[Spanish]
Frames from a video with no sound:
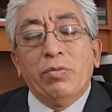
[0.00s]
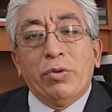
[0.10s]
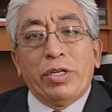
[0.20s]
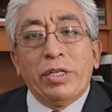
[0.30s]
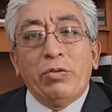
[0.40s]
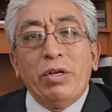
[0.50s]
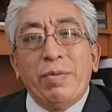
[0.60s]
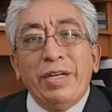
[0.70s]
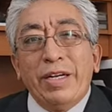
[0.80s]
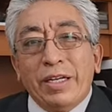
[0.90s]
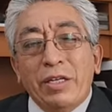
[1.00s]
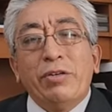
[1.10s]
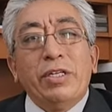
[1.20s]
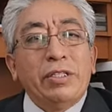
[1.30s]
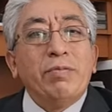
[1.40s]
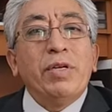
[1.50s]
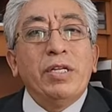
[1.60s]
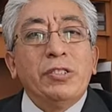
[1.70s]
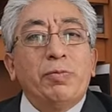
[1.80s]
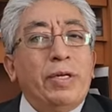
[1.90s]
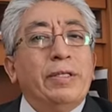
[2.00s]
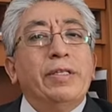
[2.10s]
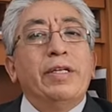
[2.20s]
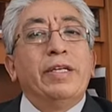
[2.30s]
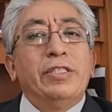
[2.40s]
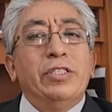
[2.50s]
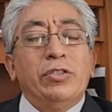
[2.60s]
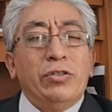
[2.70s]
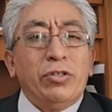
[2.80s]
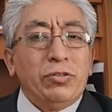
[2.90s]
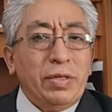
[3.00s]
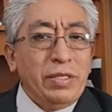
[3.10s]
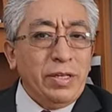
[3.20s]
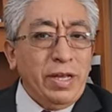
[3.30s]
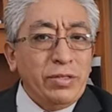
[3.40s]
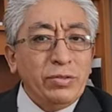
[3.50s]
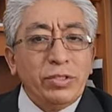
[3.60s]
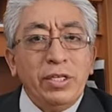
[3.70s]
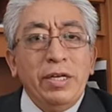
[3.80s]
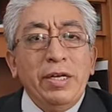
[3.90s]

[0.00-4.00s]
Porque de alguna manera creo que también es parte del éxito de los 20 años